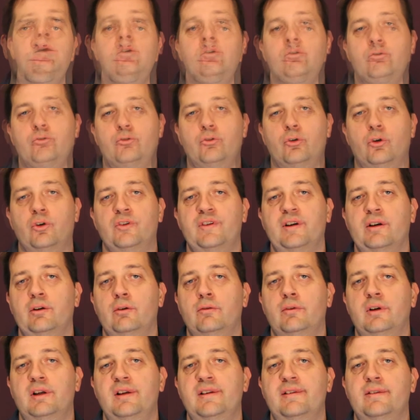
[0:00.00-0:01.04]
Durant sa
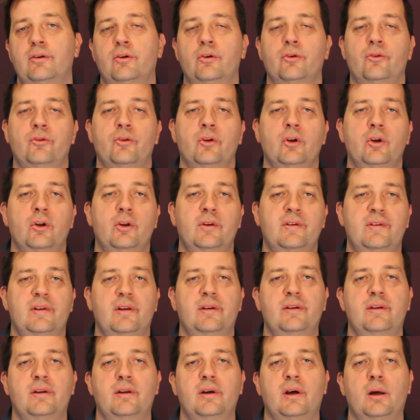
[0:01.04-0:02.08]
convalescence,
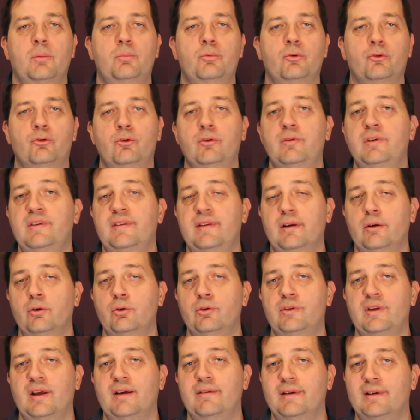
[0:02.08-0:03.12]
Sander a poursuivi sa
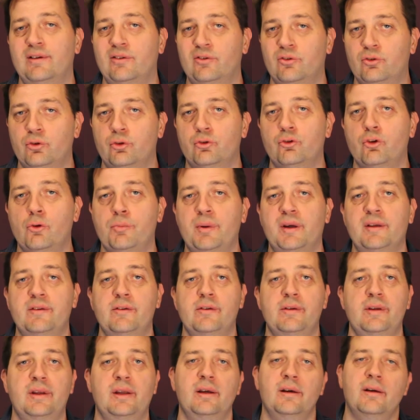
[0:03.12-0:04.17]
route avec d'autres
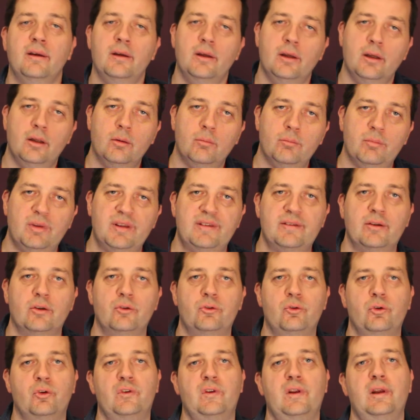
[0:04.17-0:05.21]
partenaires, mais sans
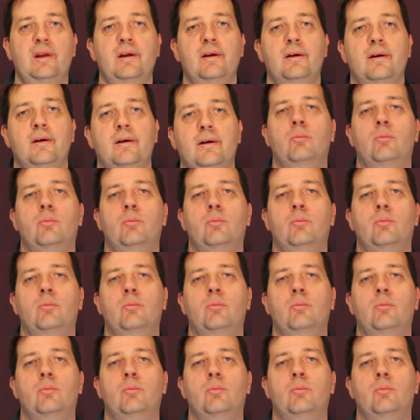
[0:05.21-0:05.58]
succès.